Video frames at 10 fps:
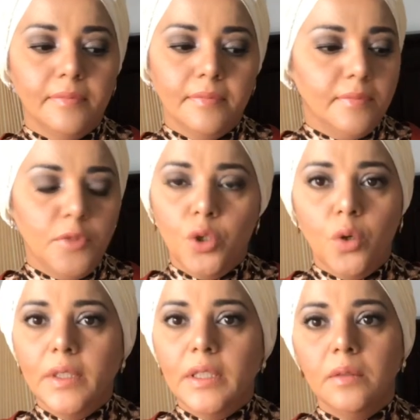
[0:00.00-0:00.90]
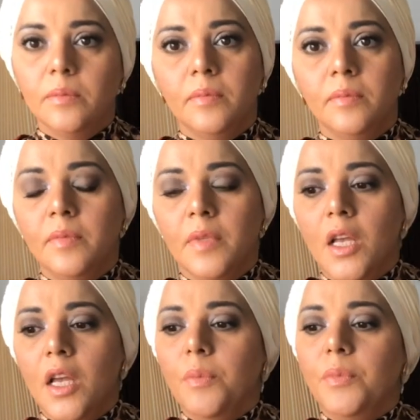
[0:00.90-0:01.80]
مش هو ده
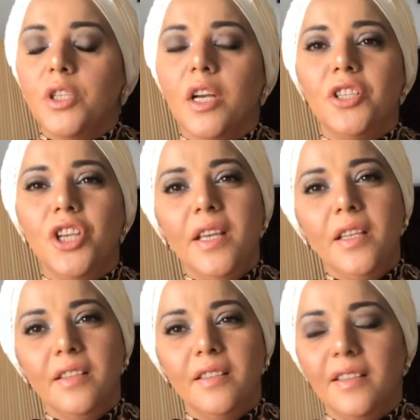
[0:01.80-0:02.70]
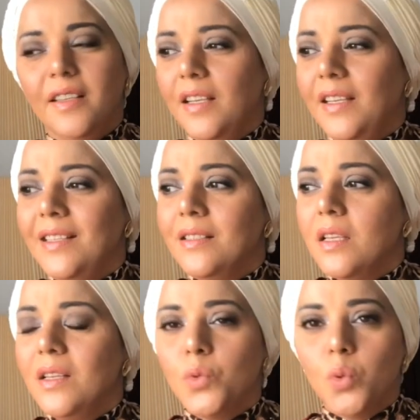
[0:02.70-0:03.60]
مش عشان
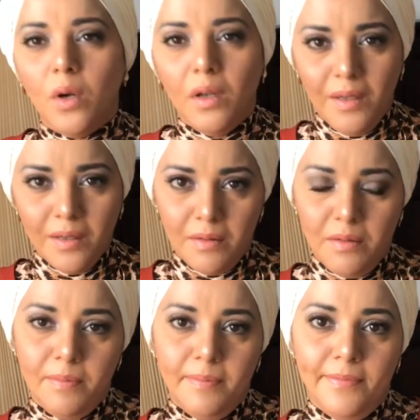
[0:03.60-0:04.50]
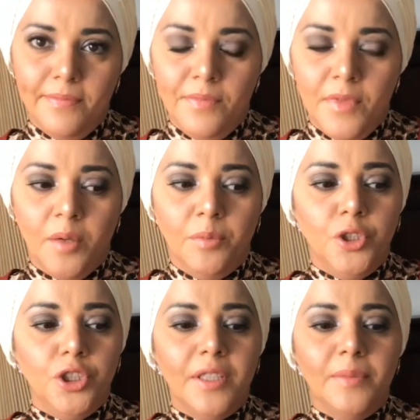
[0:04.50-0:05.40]
الانسان صغير
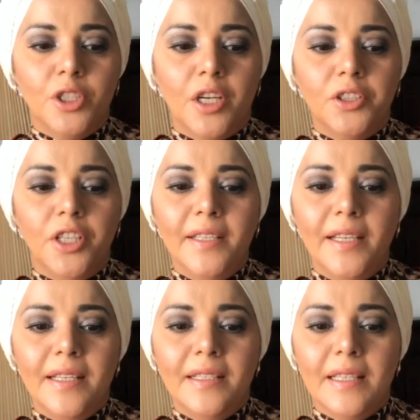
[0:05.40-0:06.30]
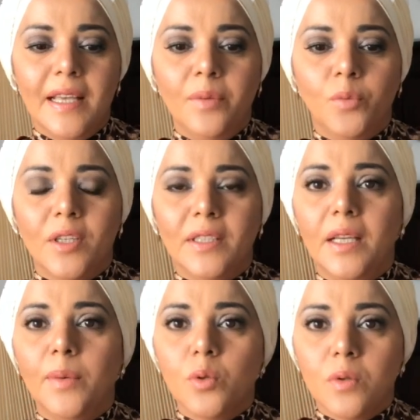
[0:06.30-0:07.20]
مش مش عشان الانسان
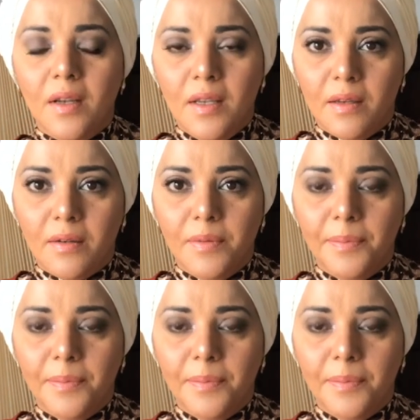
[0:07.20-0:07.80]
مرتبه صغير